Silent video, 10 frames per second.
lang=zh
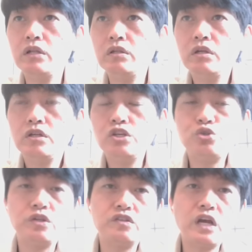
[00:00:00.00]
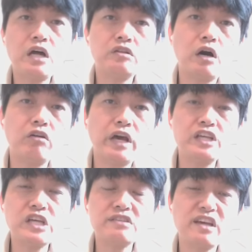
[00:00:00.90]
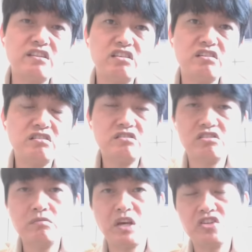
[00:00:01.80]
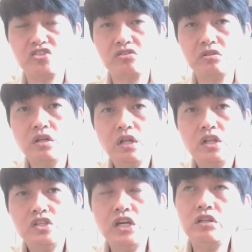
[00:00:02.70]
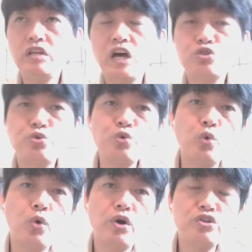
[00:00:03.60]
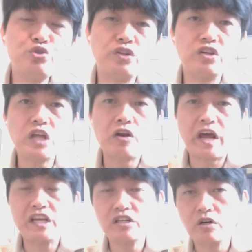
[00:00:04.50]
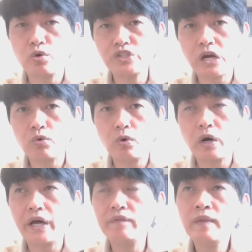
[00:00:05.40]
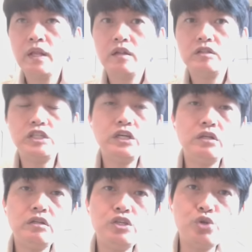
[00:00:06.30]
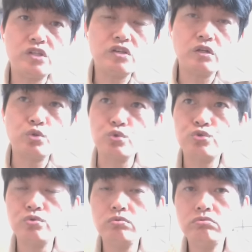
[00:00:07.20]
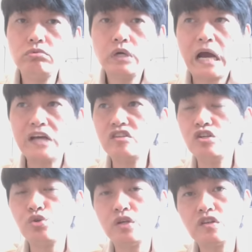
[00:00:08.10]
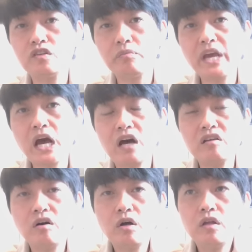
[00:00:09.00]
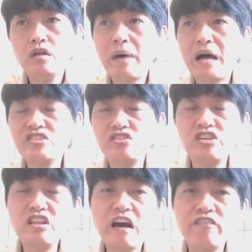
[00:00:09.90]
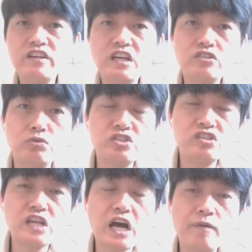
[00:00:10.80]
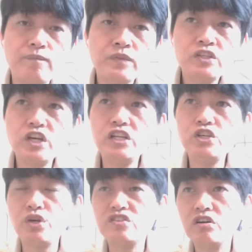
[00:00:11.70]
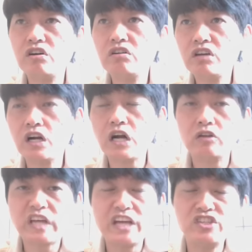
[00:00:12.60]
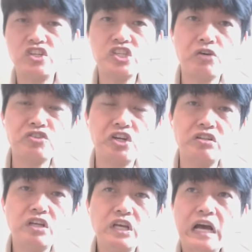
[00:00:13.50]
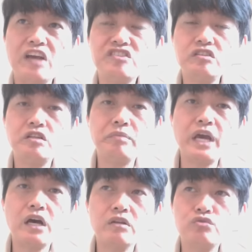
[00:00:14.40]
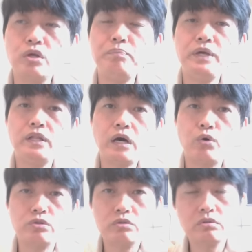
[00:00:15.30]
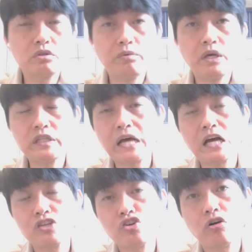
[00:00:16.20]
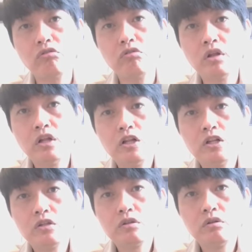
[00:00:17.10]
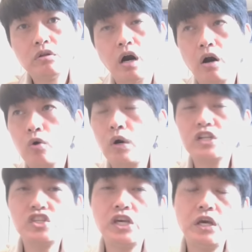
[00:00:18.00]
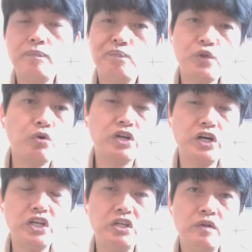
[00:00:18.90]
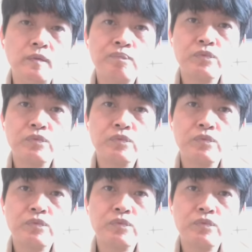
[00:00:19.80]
门，你选择要到哪一家餐厅吃美食；今天你要出国，你选择到哪一个国家我玩；今天你选择读书，还是你选择怎么样把时间浪费在手机上？所以你选择要考台清交成还是怎么样随便啊，我对不对？打打球哦，逛街都可以。